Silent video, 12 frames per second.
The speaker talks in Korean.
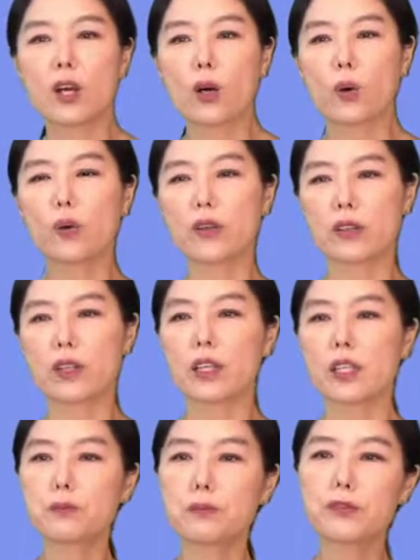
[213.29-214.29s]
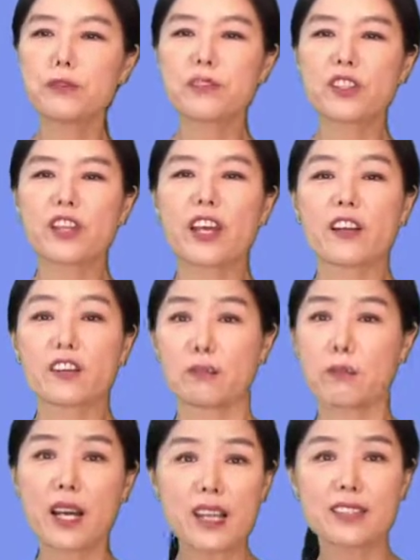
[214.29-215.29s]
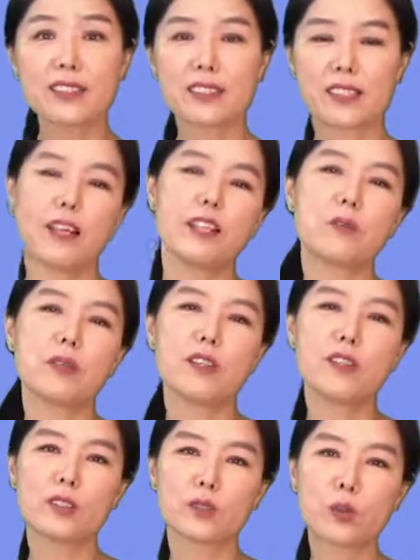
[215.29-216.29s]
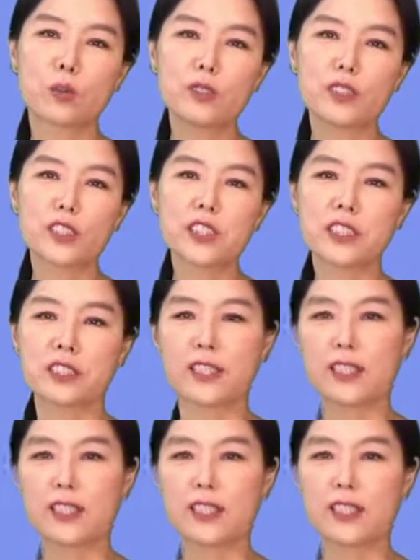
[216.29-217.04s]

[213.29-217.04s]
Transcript: or improved their minds 아니면 동물들은